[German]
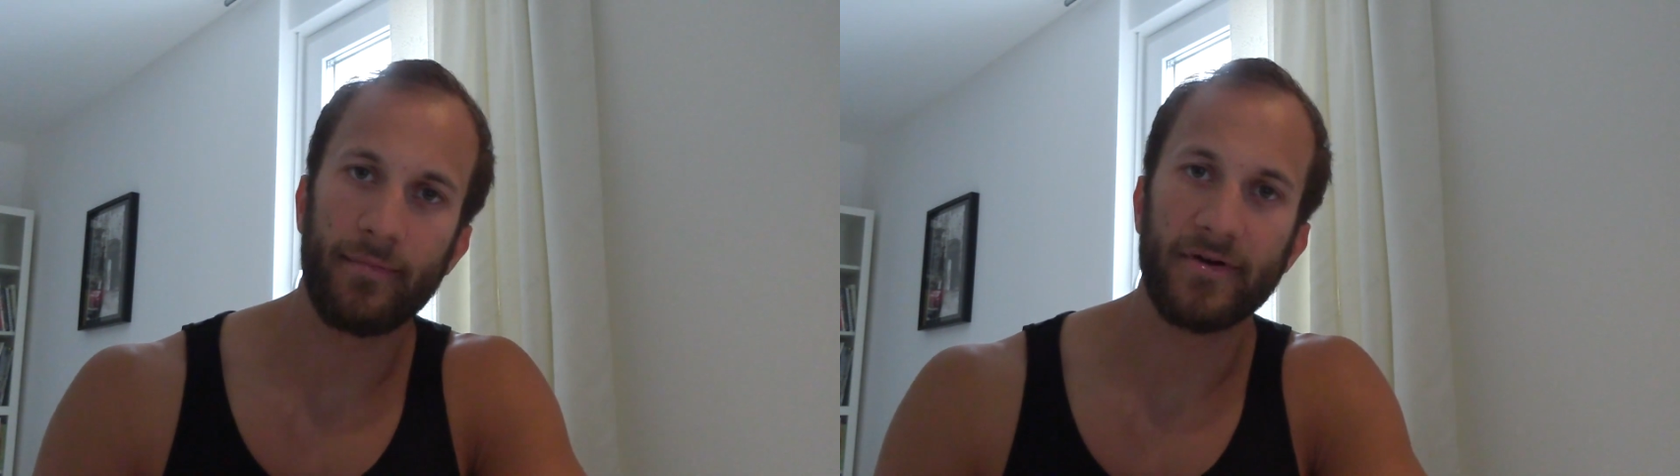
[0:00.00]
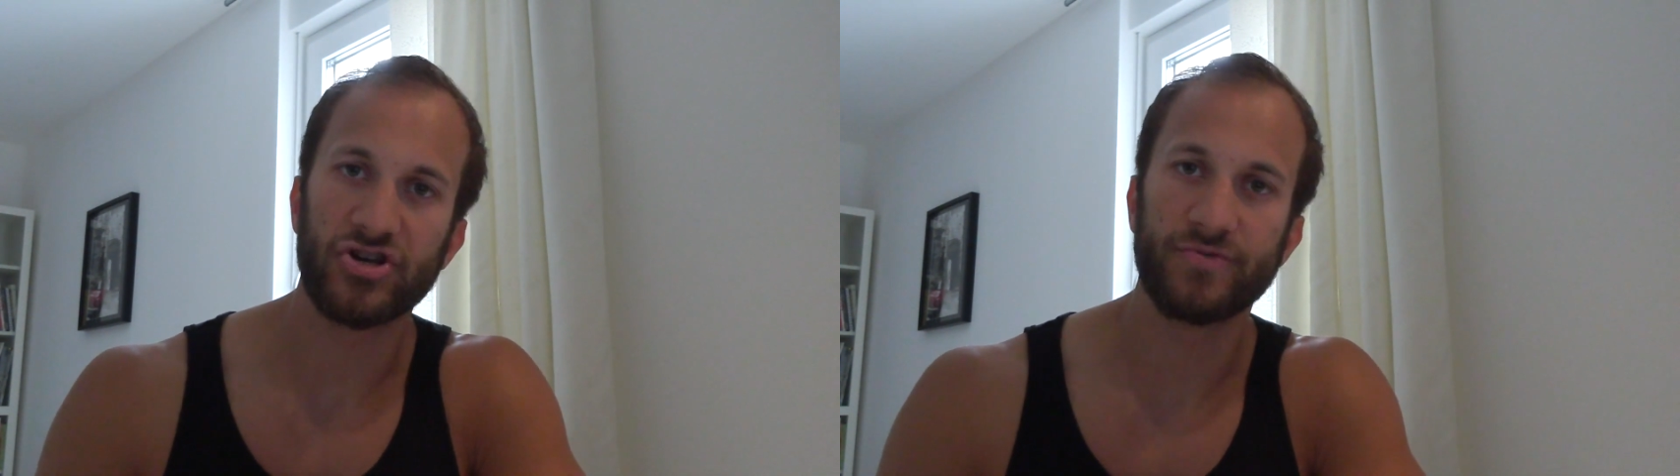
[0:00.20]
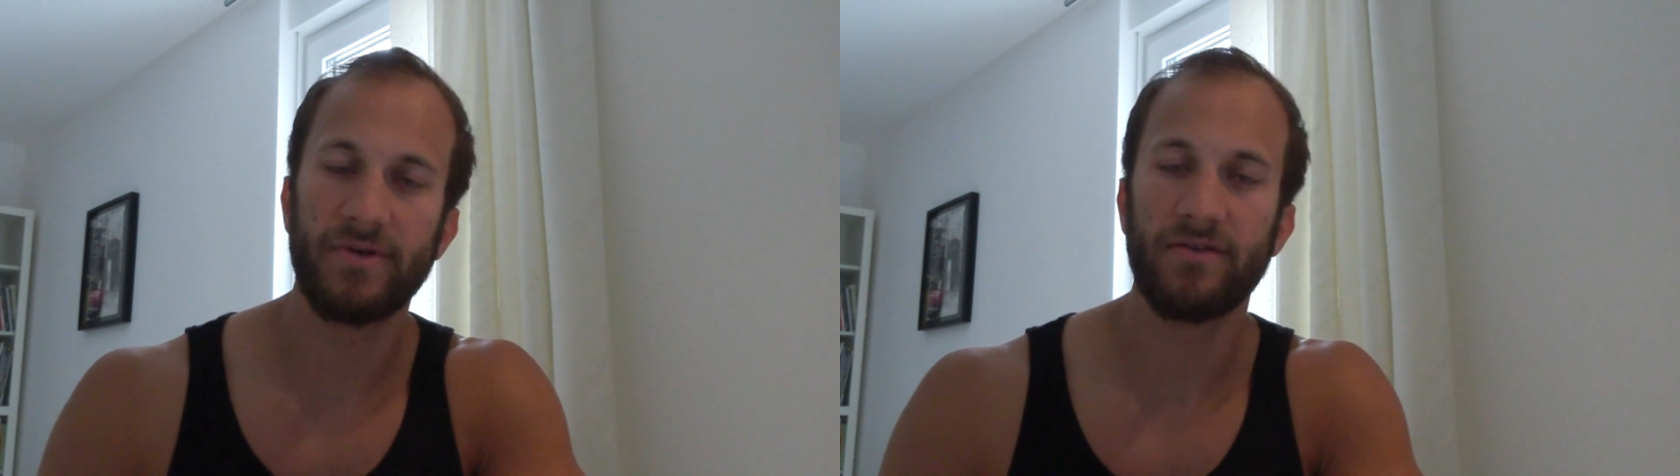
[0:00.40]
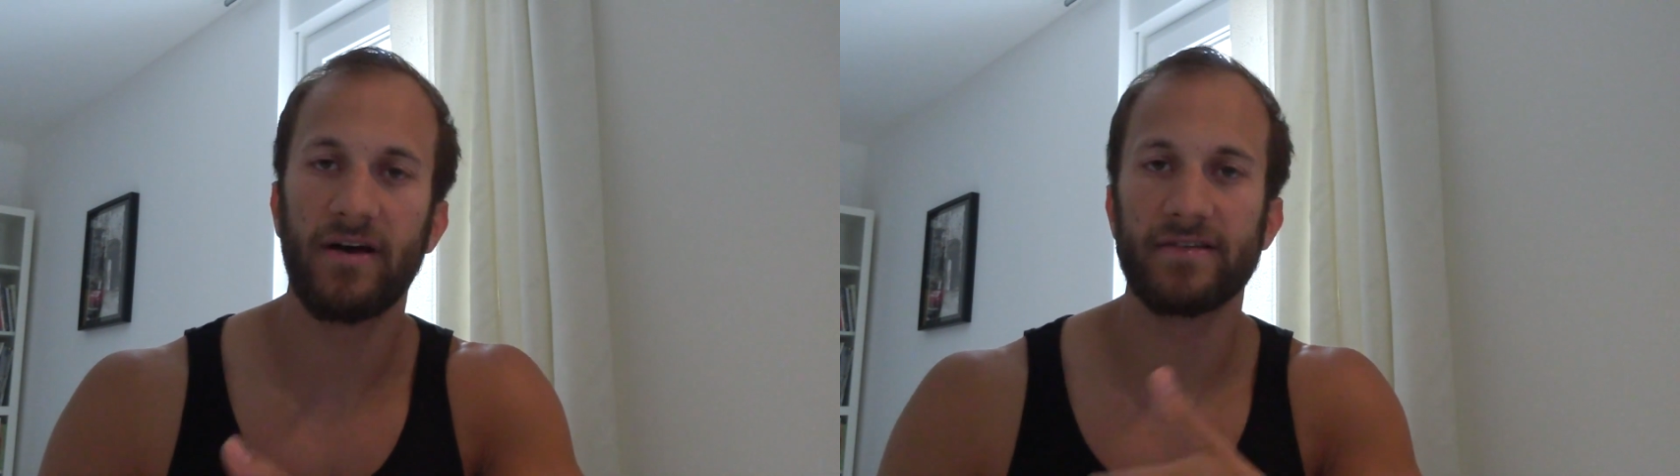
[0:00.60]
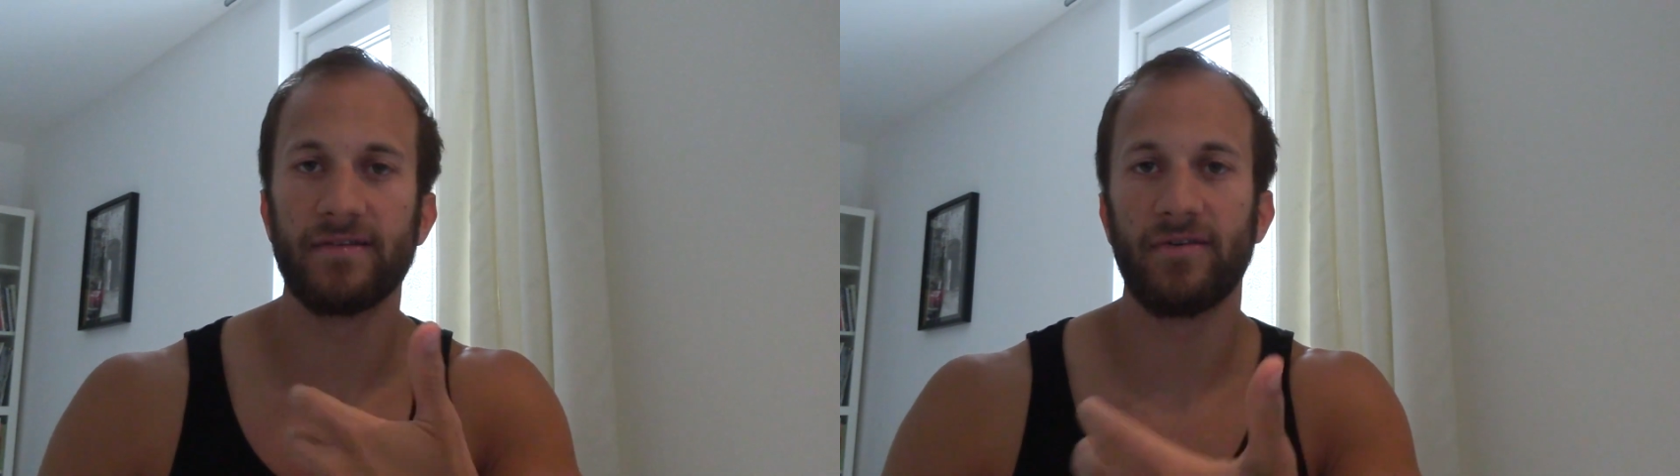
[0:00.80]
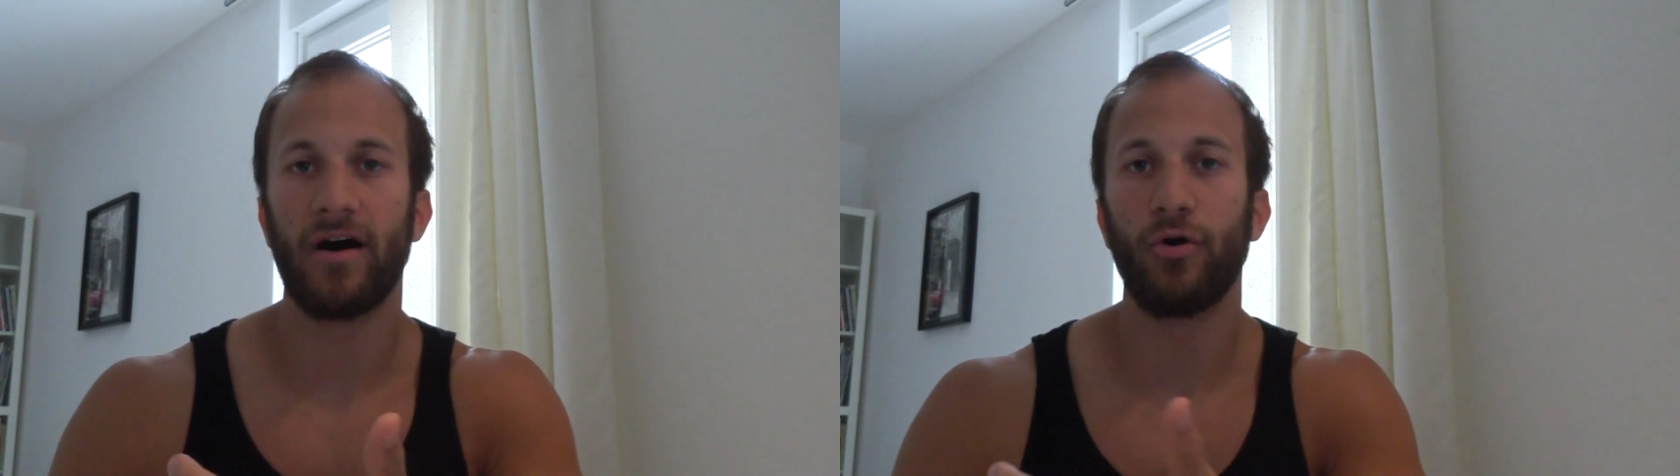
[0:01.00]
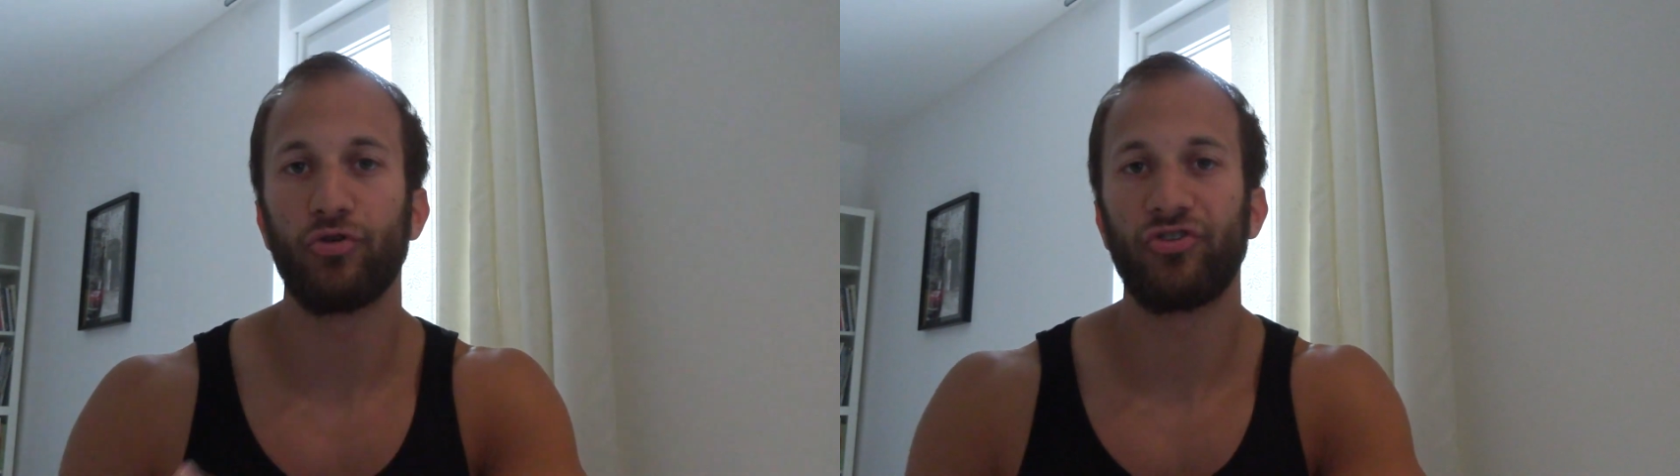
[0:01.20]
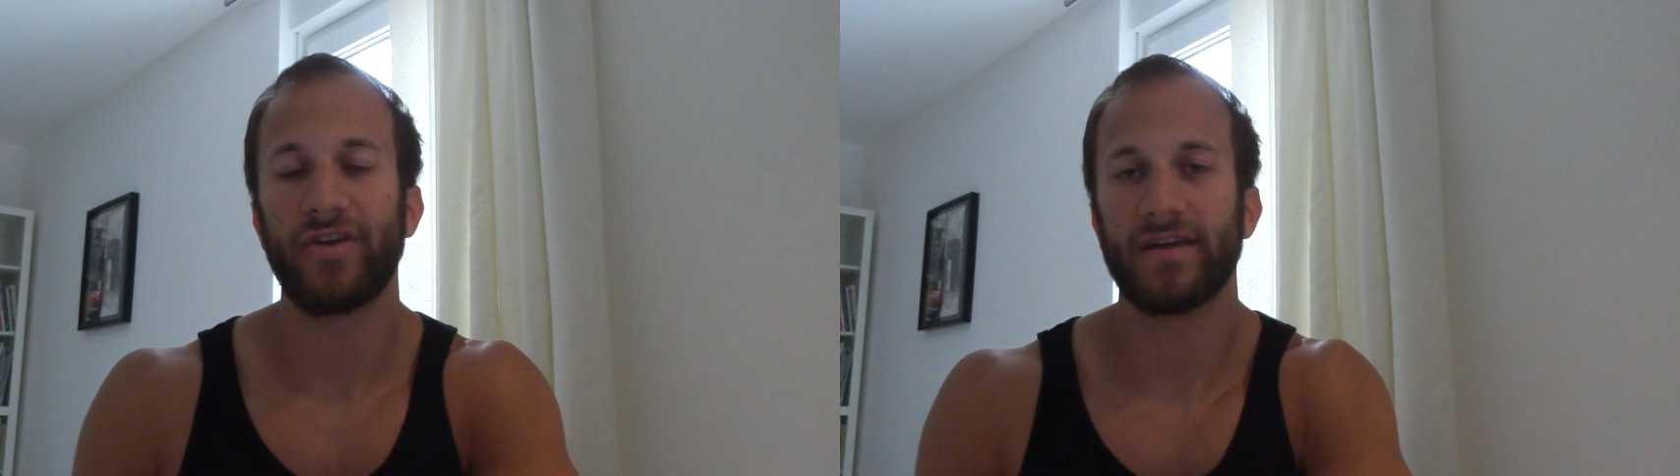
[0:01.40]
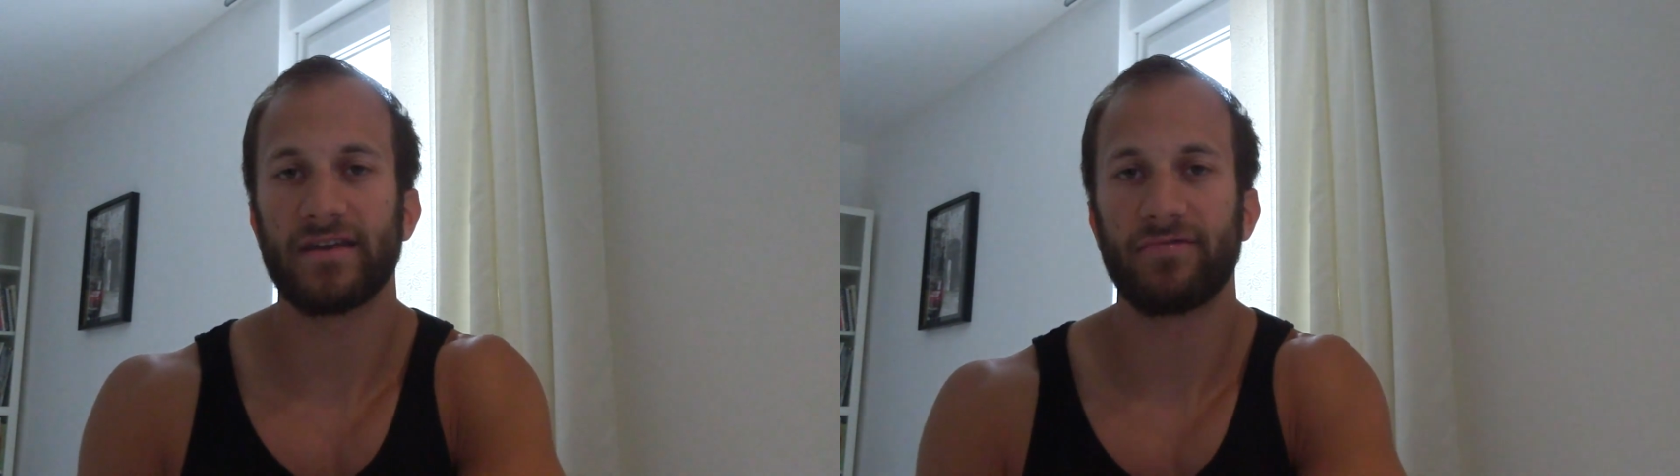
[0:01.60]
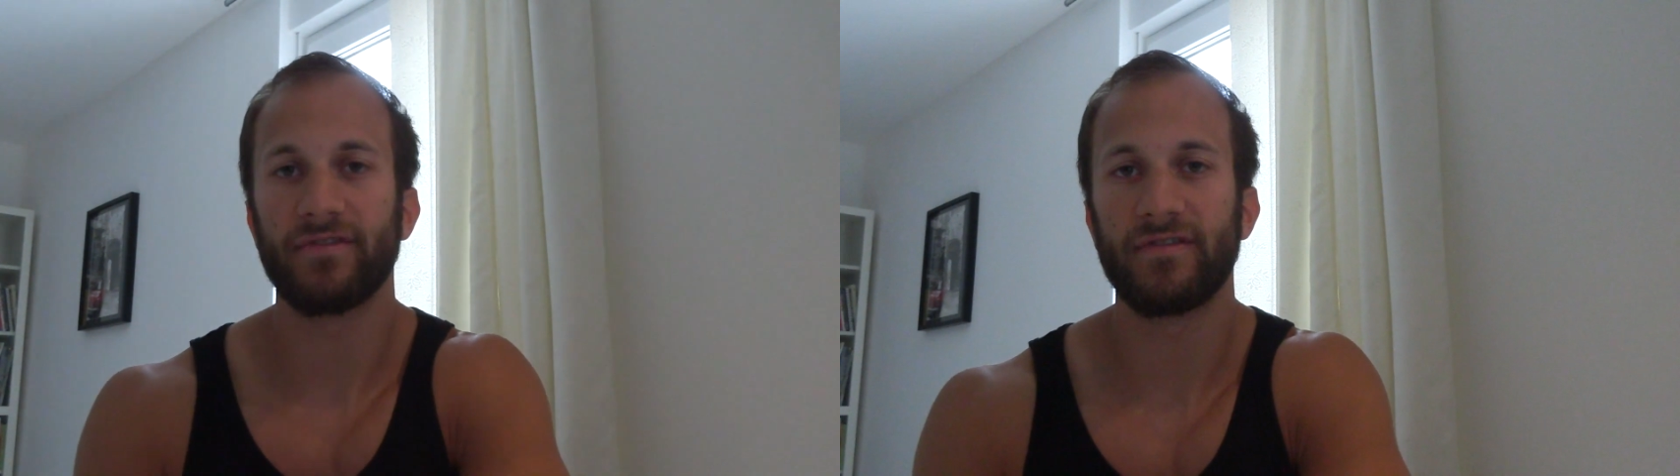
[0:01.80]
aber die Spielweise war auch sehr
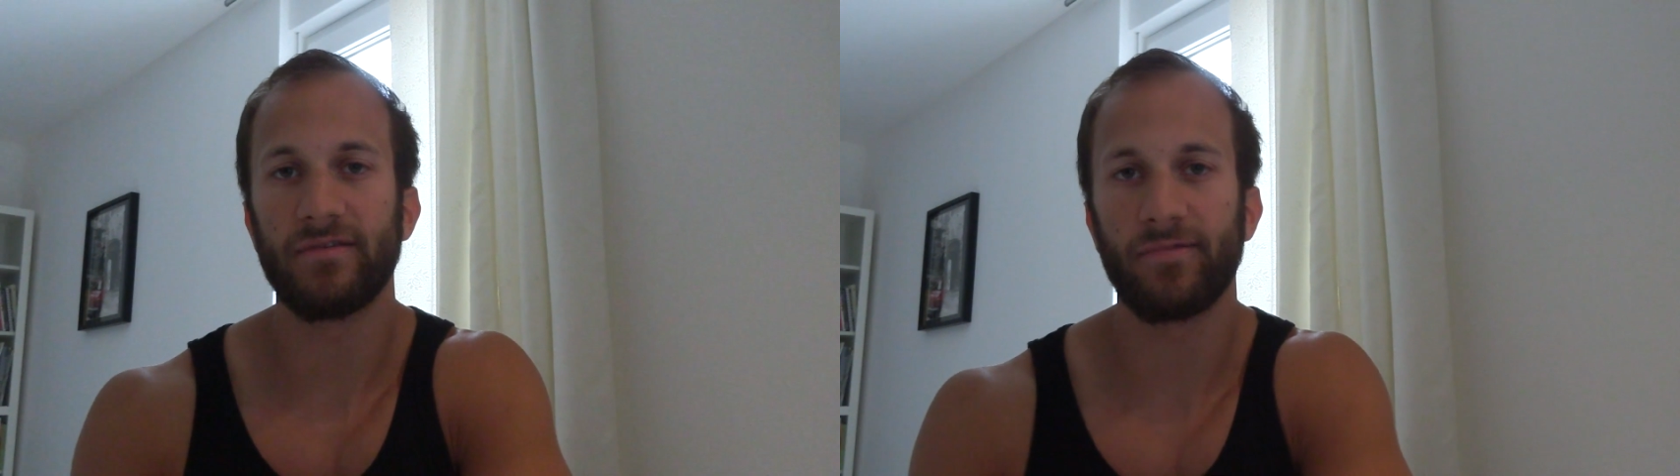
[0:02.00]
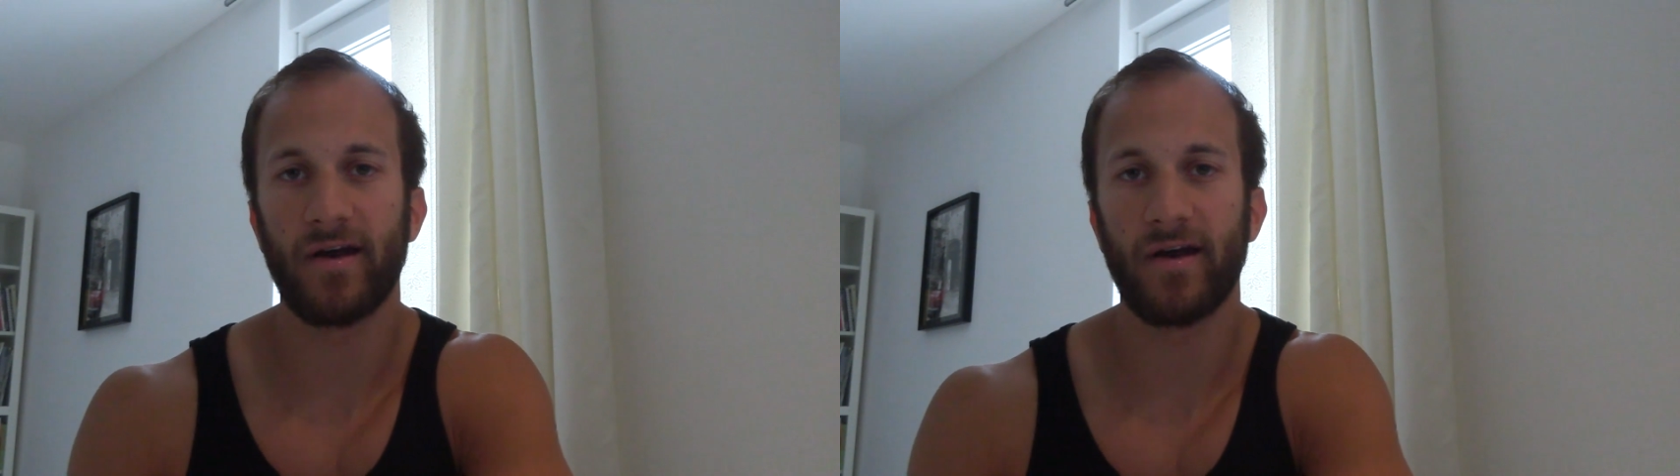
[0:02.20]
defensiv,